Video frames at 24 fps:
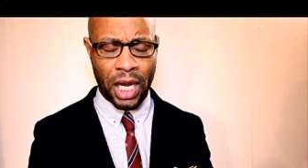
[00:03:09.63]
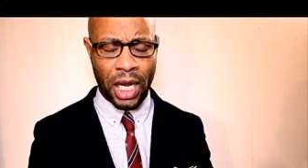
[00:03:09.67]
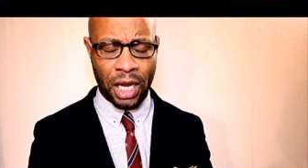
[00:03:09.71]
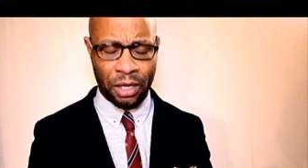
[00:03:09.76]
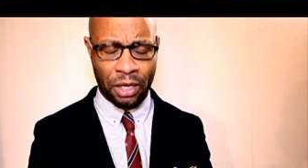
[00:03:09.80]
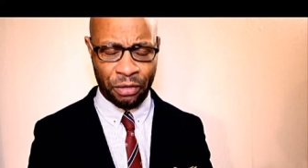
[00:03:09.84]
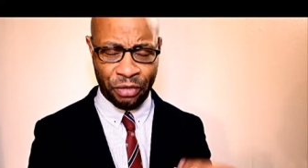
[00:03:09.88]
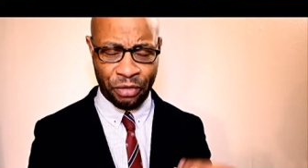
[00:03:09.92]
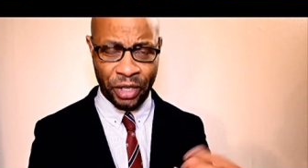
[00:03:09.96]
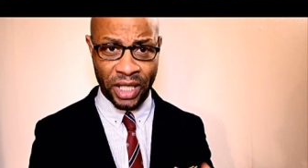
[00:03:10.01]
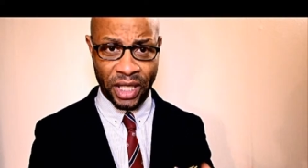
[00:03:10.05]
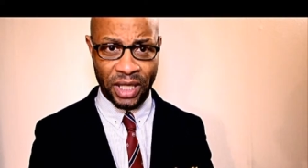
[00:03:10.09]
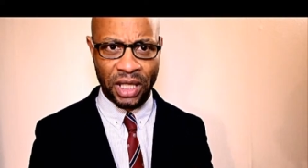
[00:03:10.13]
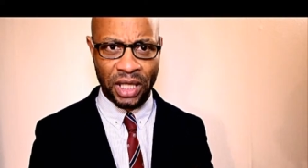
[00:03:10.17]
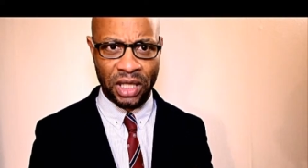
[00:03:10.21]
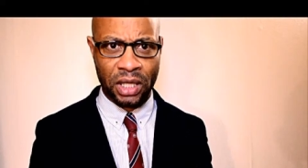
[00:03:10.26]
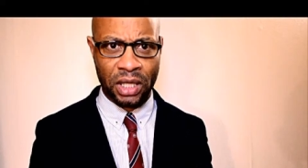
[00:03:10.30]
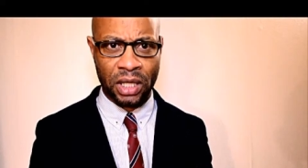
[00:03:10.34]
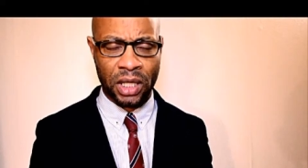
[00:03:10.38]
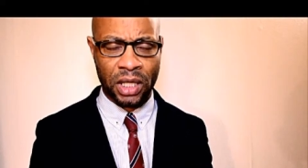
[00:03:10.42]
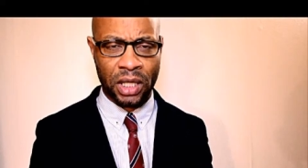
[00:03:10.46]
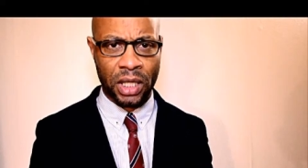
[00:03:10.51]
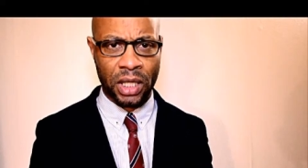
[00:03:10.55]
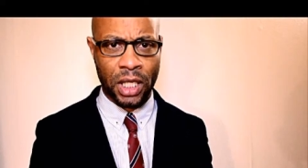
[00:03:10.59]
à frente
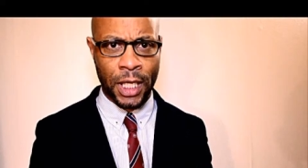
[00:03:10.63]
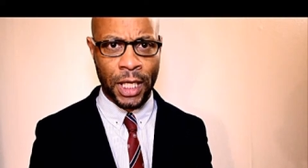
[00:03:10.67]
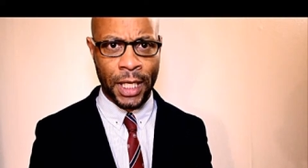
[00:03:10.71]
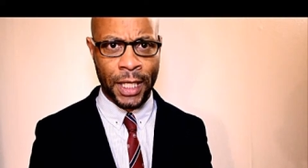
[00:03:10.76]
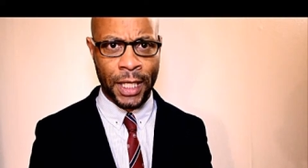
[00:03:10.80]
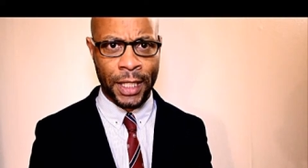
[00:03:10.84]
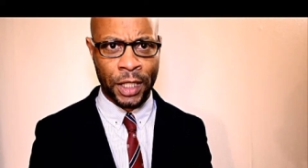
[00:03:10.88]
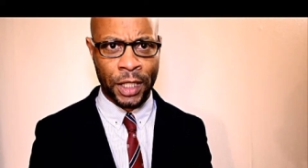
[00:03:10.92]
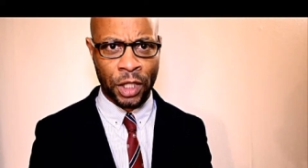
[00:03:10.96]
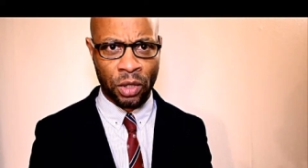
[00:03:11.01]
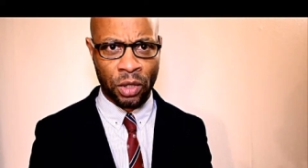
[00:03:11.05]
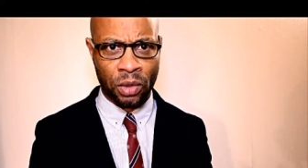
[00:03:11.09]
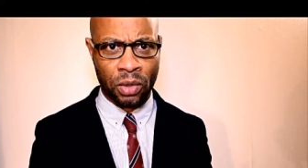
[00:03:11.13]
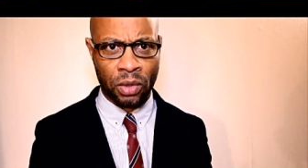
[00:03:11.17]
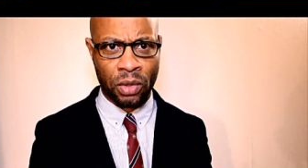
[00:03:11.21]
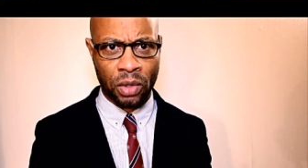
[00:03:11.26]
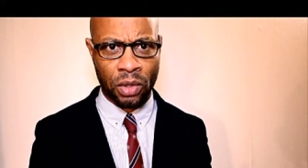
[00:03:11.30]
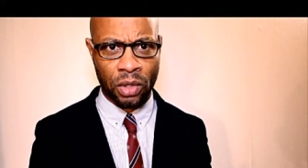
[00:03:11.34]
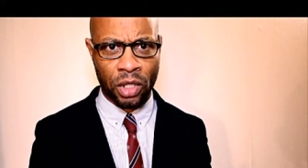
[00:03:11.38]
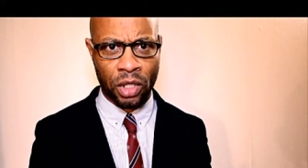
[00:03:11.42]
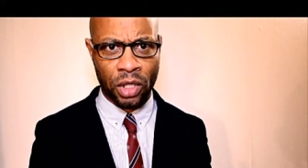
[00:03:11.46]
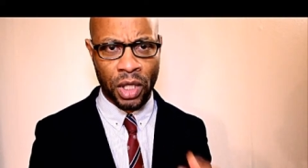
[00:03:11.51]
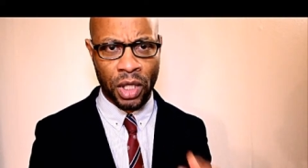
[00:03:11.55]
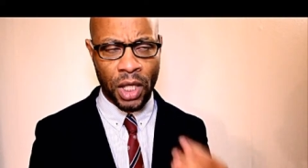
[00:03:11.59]
dessas uh, eh,
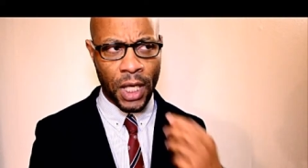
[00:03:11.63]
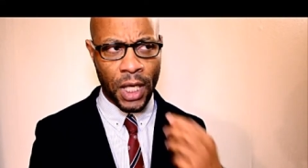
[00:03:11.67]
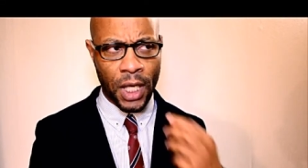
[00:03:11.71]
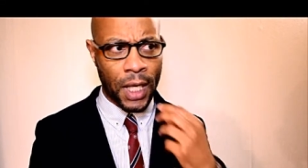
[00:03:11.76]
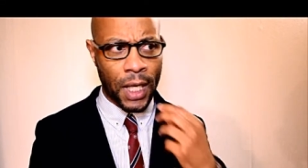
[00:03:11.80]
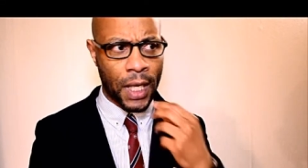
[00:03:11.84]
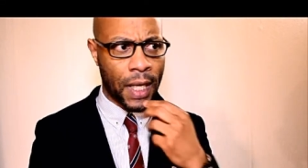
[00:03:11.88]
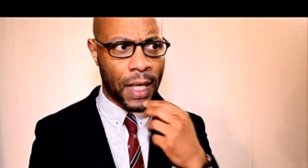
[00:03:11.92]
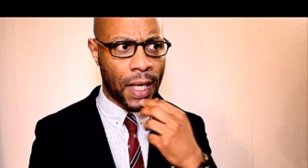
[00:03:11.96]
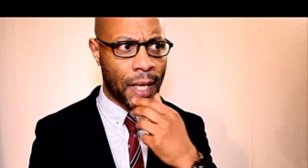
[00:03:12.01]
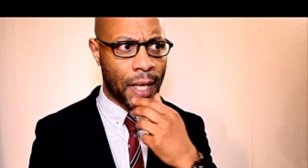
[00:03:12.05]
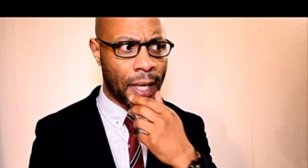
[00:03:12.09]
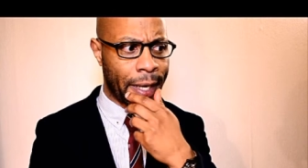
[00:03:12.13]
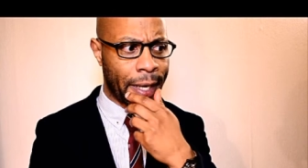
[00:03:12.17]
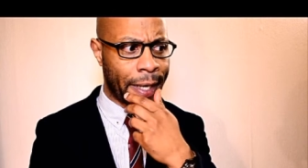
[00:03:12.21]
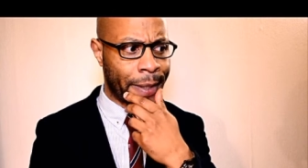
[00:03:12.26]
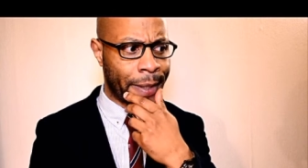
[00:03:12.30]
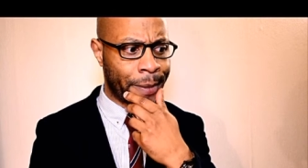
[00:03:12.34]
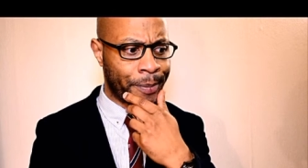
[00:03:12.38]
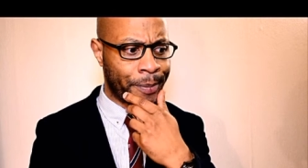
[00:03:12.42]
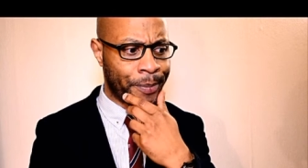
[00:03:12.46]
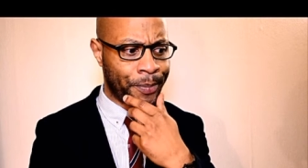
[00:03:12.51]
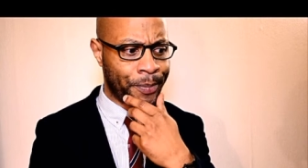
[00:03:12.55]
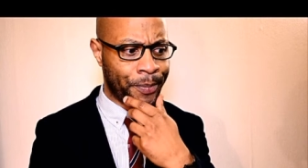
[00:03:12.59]
instituições,
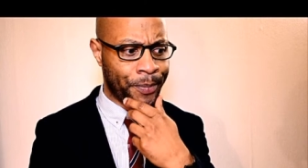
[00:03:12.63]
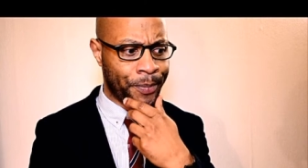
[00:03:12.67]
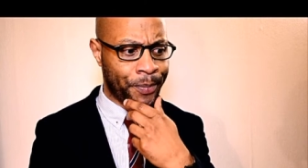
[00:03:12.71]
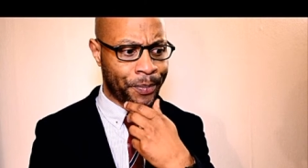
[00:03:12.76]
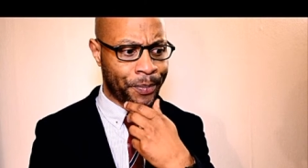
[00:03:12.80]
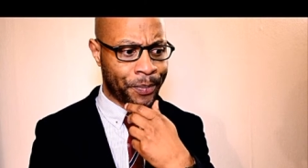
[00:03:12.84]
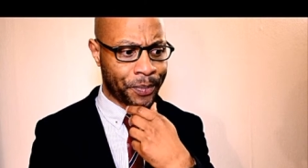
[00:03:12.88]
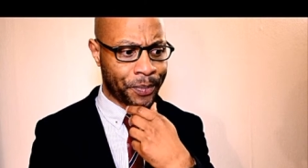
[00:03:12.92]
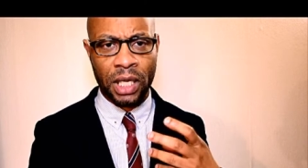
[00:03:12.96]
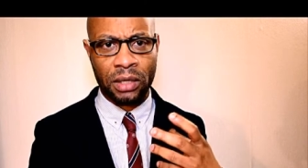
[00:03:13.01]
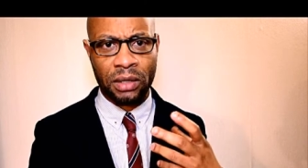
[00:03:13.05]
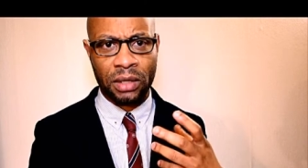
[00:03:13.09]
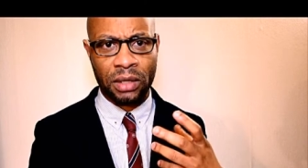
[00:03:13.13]
uh,